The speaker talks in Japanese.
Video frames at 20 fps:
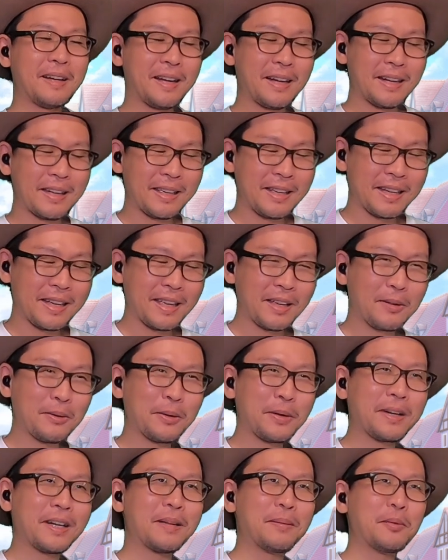はいはい、
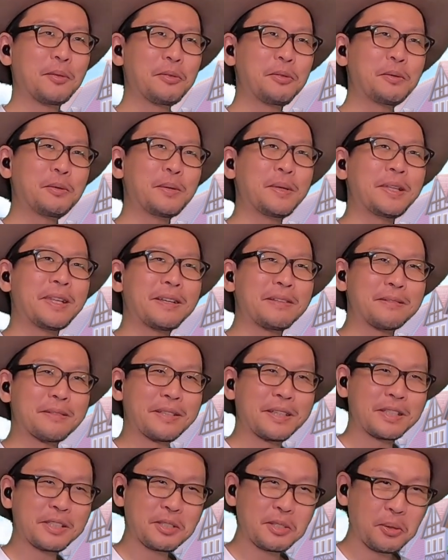これからもっと増えていく
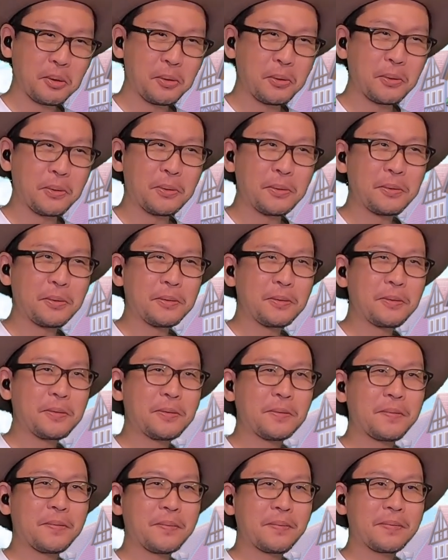んでしょ
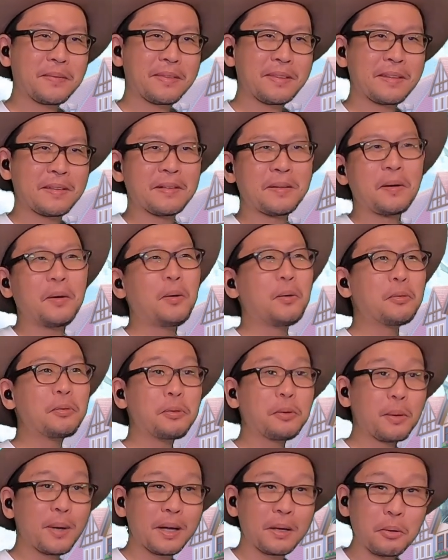う。
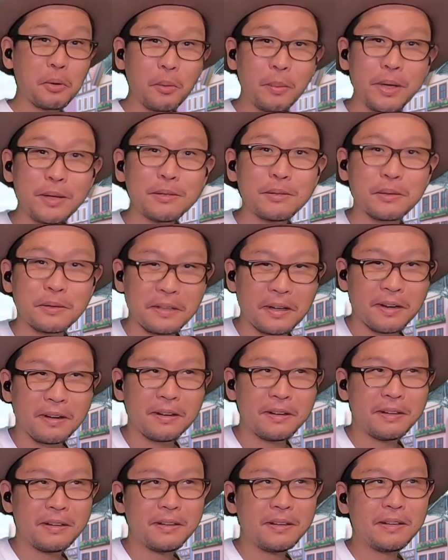本とか読めるん
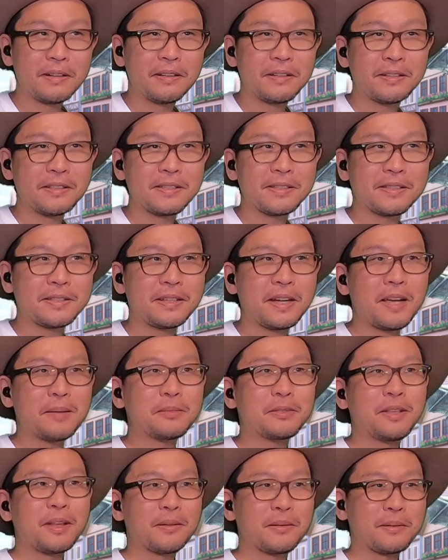だ。
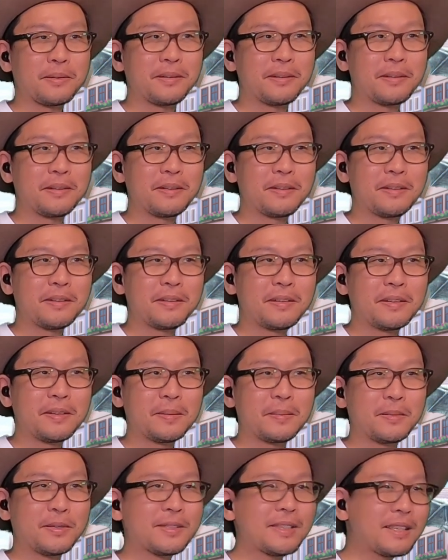スライムなのに。
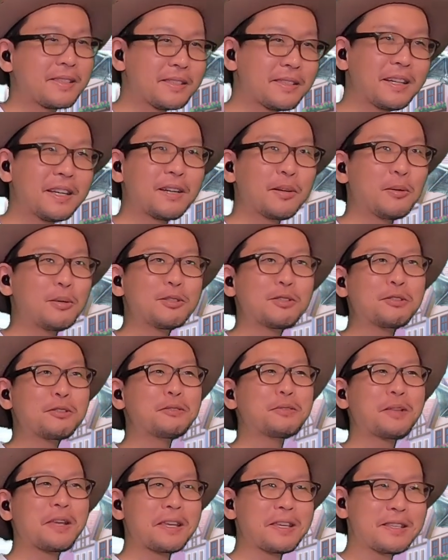もうさすがご
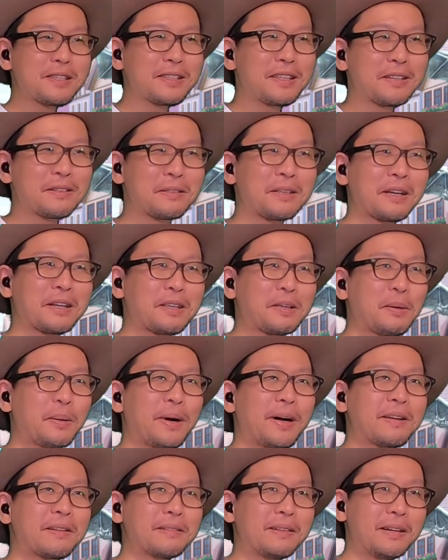じゅうねん生きてるだけ
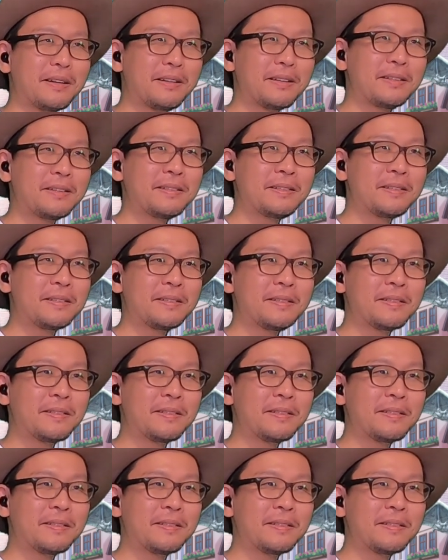はあるな。